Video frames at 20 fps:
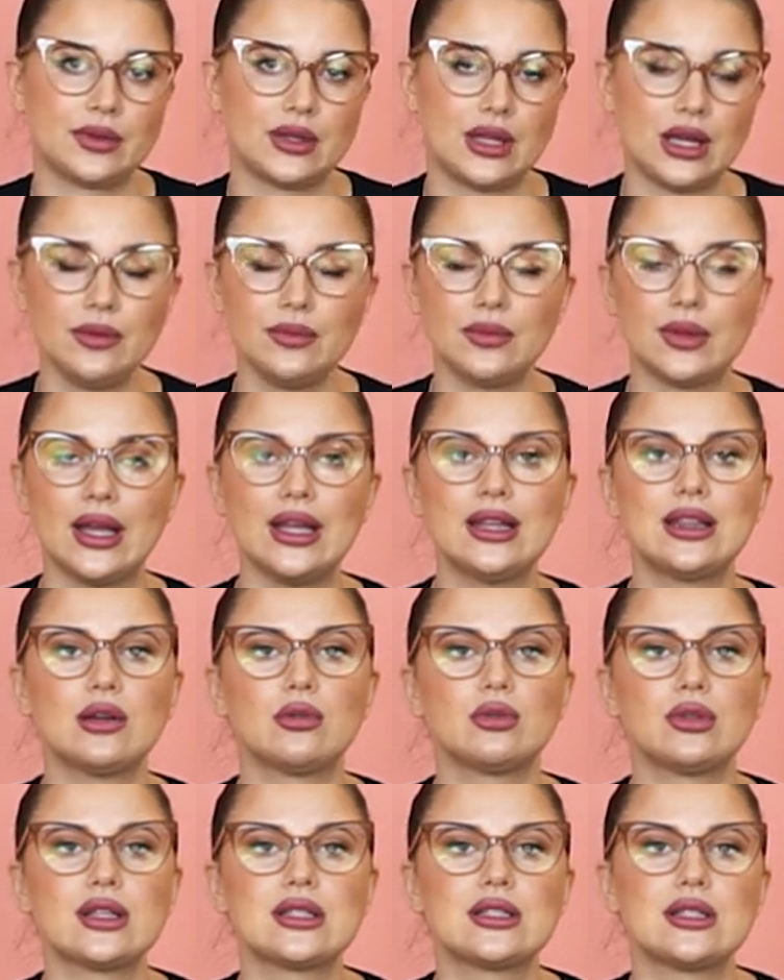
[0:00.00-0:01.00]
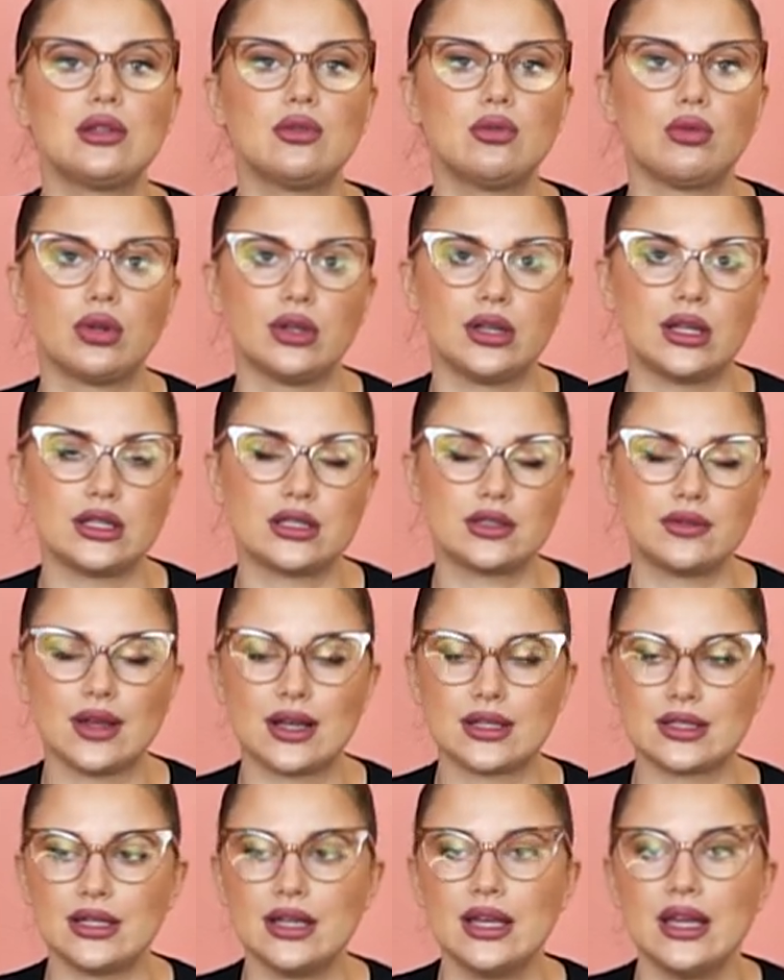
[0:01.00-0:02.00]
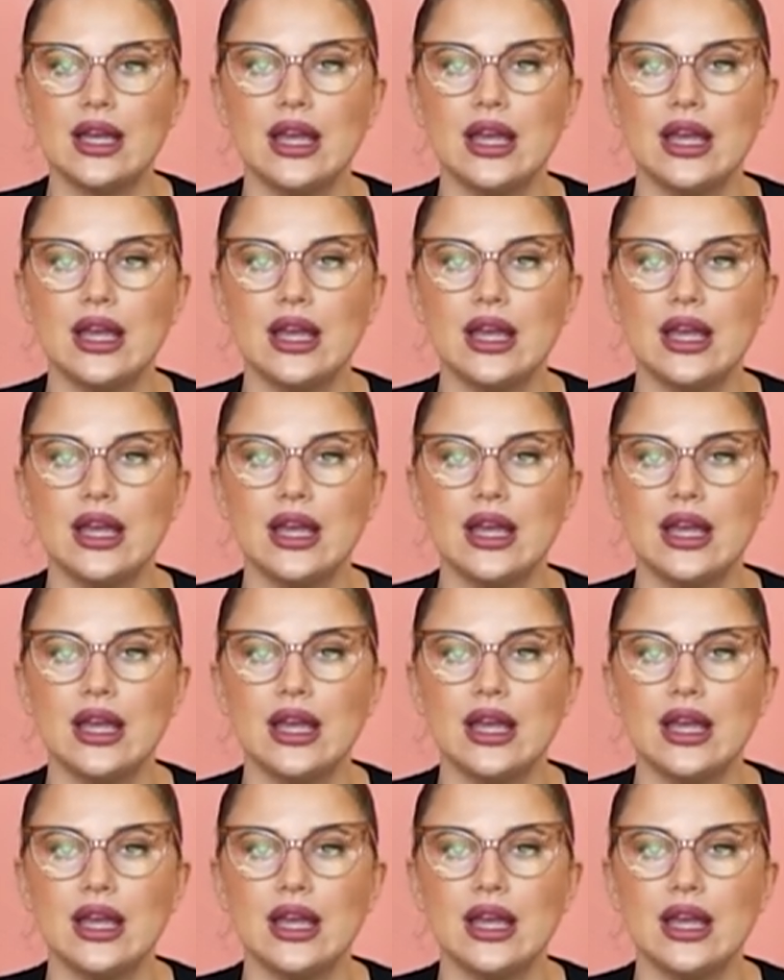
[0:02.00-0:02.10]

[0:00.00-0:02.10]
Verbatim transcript: Да? Это у нас ионная связь.